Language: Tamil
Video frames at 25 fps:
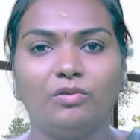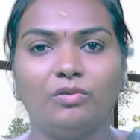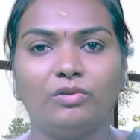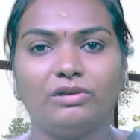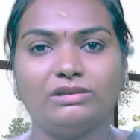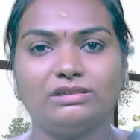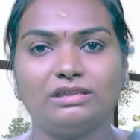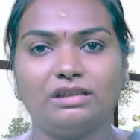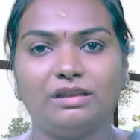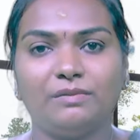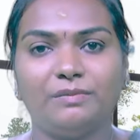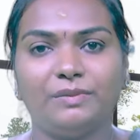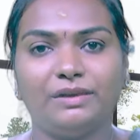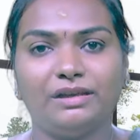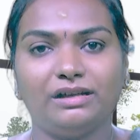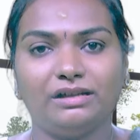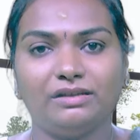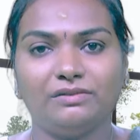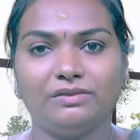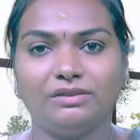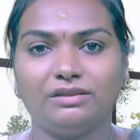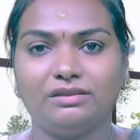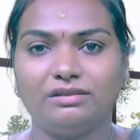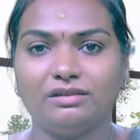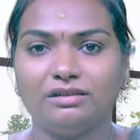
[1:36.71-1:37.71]
ஒரு சில
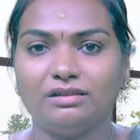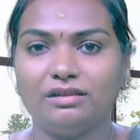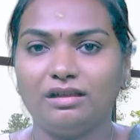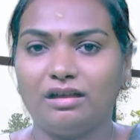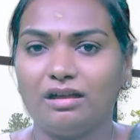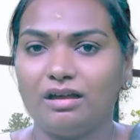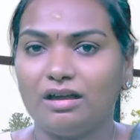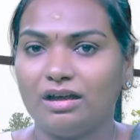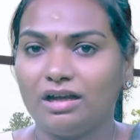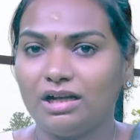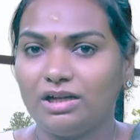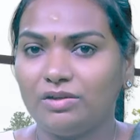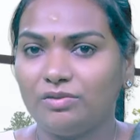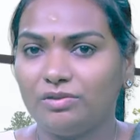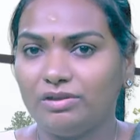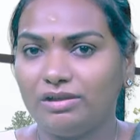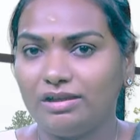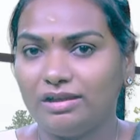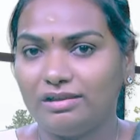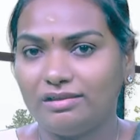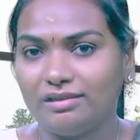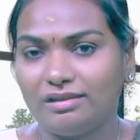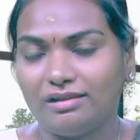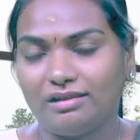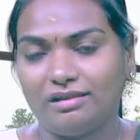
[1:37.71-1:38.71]
பேருக்கு வந்துட்டு
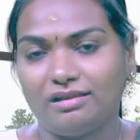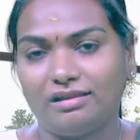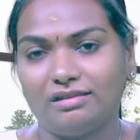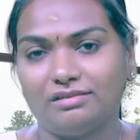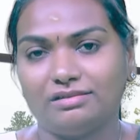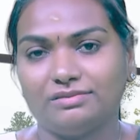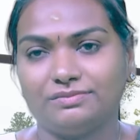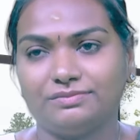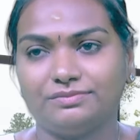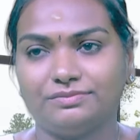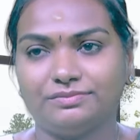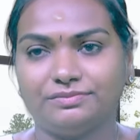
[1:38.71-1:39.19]
அறிகுறியே தெரியாது